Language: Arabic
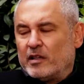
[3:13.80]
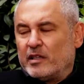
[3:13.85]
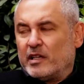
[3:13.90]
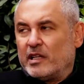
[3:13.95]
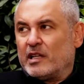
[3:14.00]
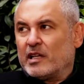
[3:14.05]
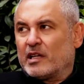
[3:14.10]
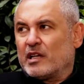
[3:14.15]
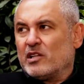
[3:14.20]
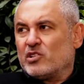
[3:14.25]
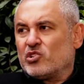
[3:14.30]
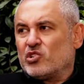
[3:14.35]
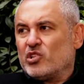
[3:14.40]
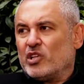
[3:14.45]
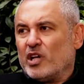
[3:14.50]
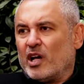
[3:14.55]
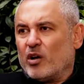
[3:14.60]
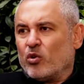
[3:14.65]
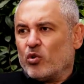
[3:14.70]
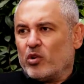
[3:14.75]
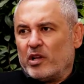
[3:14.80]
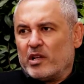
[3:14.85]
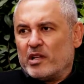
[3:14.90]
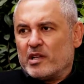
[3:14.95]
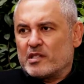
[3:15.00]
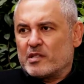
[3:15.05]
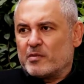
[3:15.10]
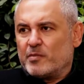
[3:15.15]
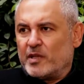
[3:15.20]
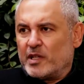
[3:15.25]
يعني كل شيء حول
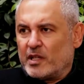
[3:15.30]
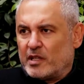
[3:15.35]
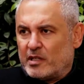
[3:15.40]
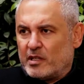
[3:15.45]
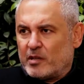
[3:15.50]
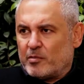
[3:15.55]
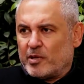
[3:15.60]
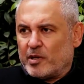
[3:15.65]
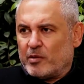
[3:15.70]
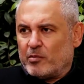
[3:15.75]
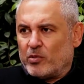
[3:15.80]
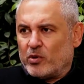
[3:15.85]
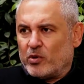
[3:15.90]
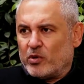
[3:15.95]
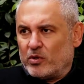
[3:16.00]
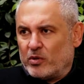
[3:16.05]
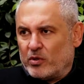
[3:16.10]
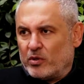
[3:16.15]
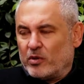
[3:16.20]
الياسمين كثير بحبه